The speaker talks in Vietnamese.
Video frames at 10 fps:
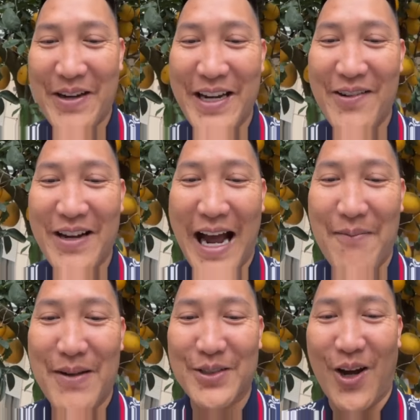bao nhiêu
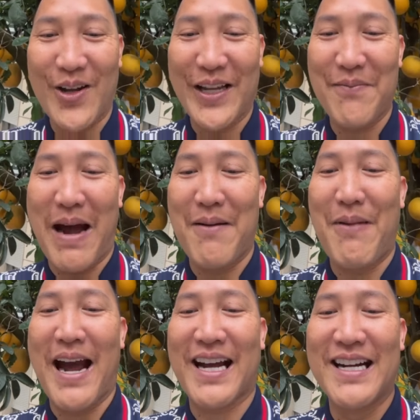kg mà to
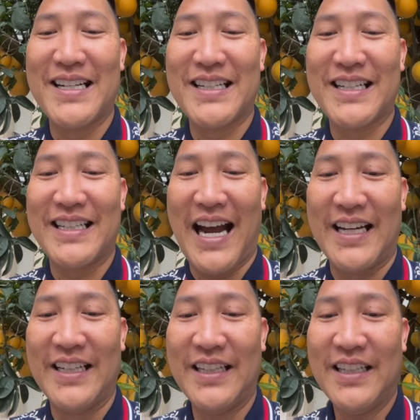thế 33 cân cả
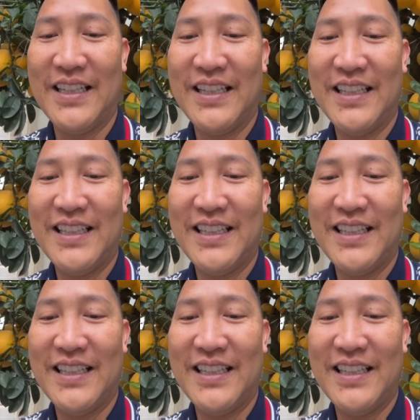nhà ơi